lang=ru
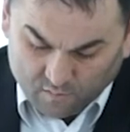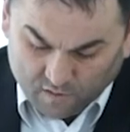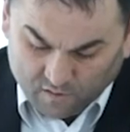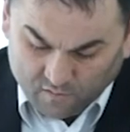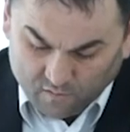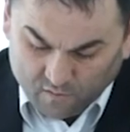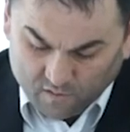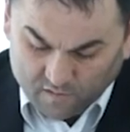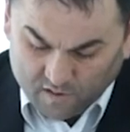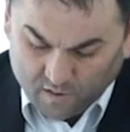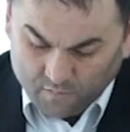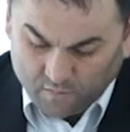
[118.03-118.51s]

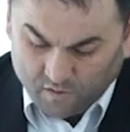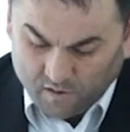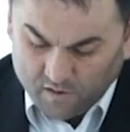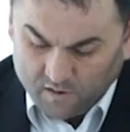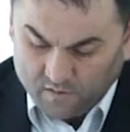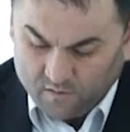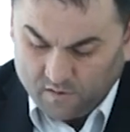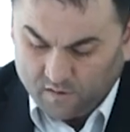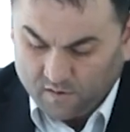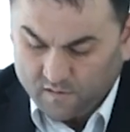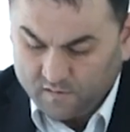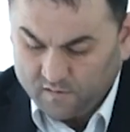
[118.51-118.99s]
проводятся
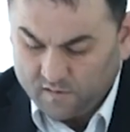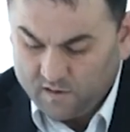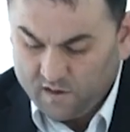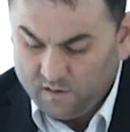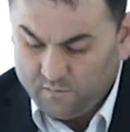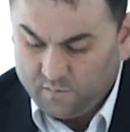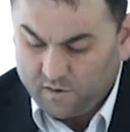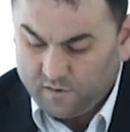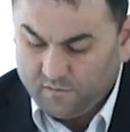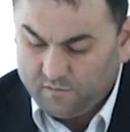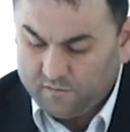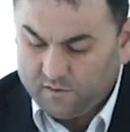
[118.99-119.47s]

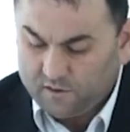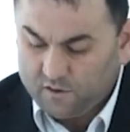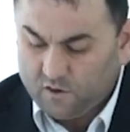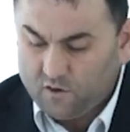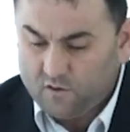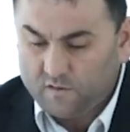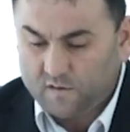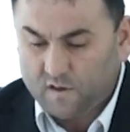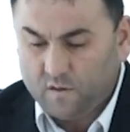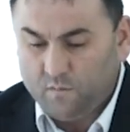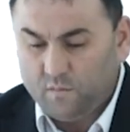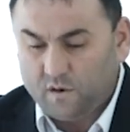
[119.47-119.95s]
оперативно-розыскные
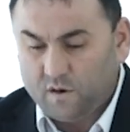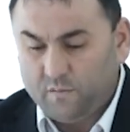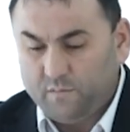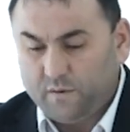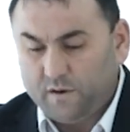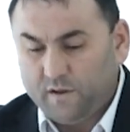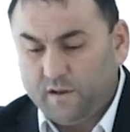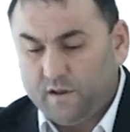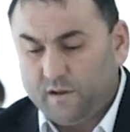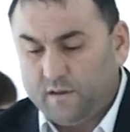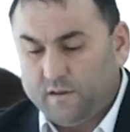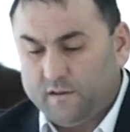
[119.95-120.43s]
профилактические
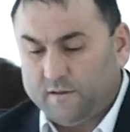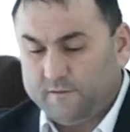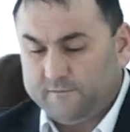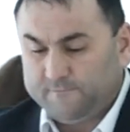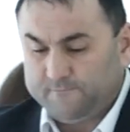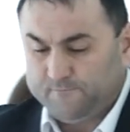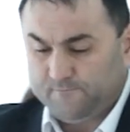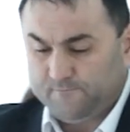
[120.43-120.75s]
мероприятия.